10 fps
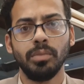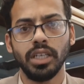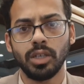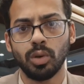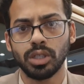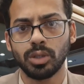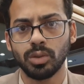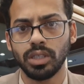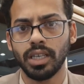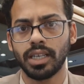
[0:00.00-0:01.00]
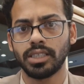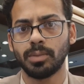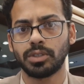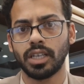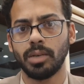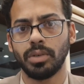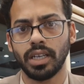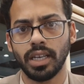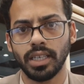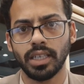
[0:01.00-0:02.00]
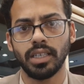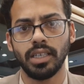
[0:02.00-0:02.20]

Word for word: मेरी कोशिश होती है कि सब्सक्राइबर हैं या